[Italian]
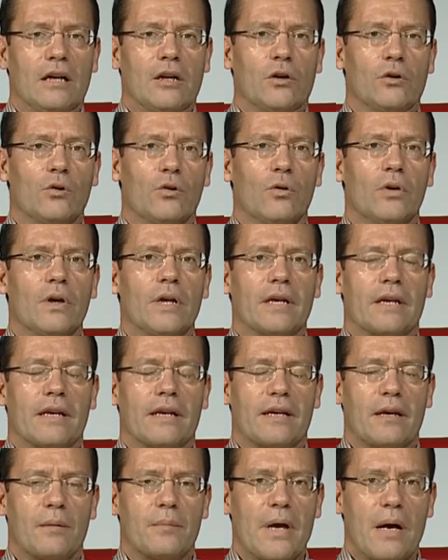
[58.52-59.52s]
Noi
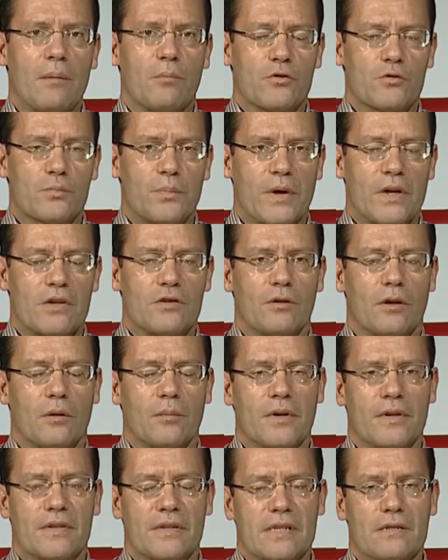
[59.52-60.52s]
richiamiamo spesso
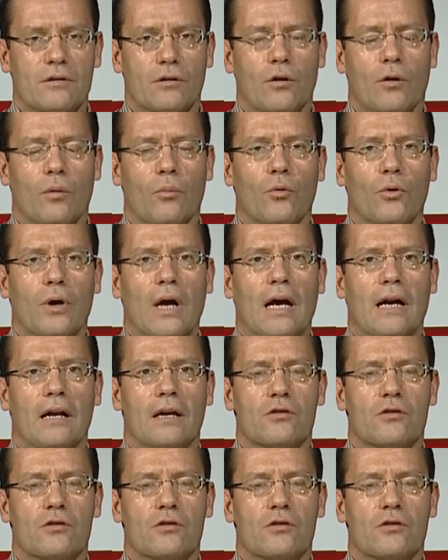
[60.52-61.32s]
l'amministrazione comunale ai